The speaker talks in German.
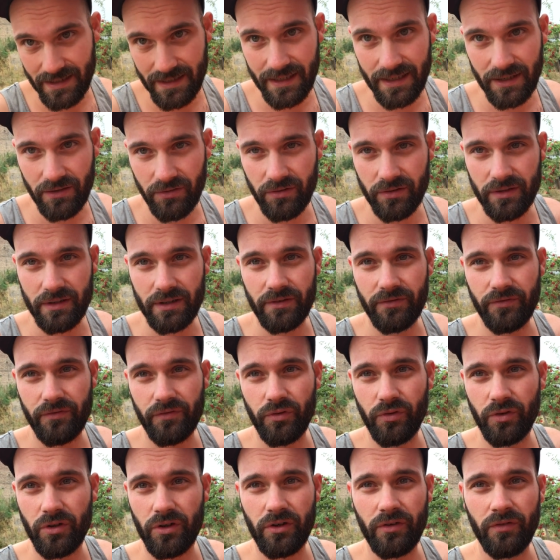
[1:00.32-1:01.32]
Erklärung
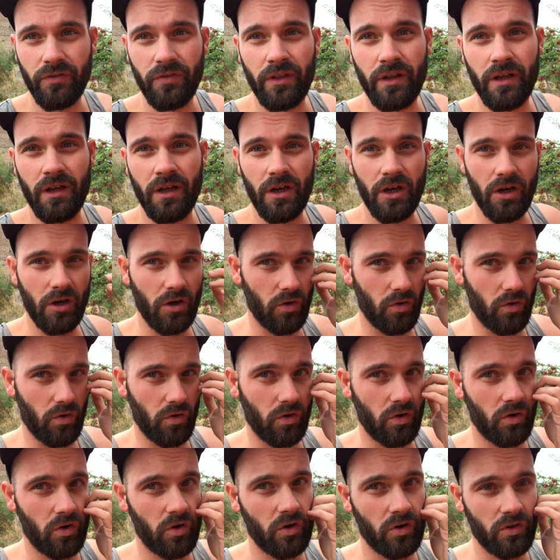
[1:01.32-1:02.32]
dafür.
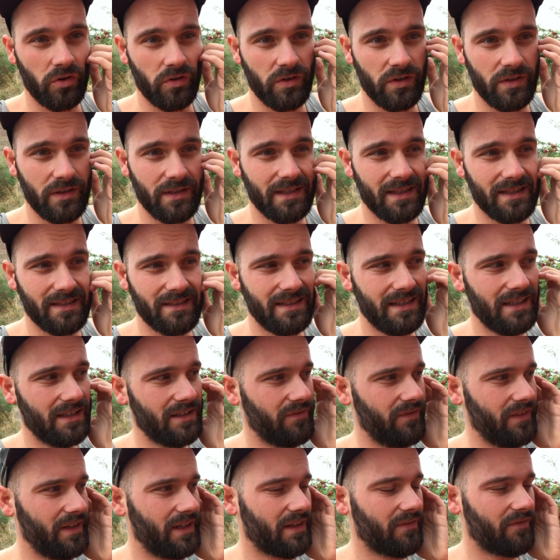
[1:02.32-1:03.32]
Und dass
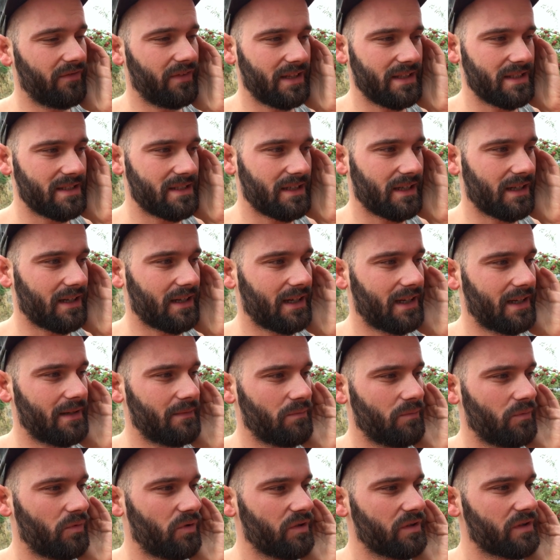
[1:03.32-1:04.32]
hier wieder ein Fenster
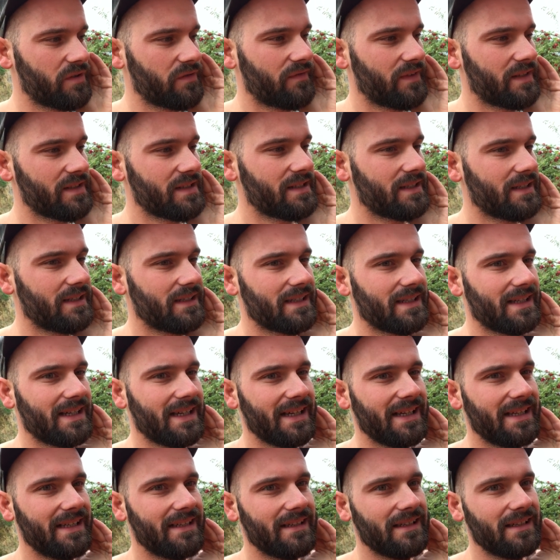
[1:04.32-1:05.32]
rein muss, was halt
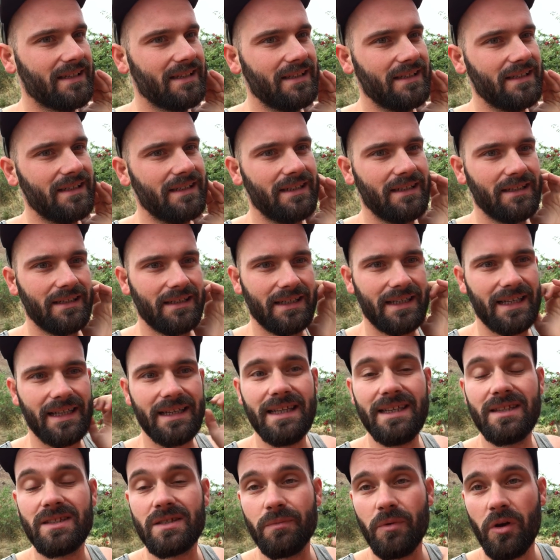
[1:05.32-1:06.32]
kein,
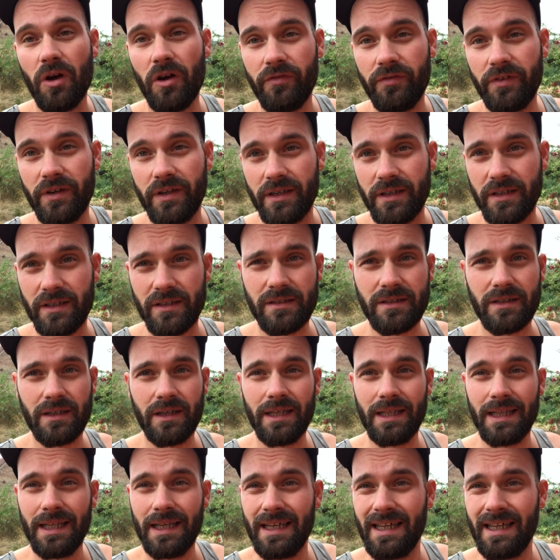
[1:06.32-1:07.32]
ja nicht zum Öffnen ist.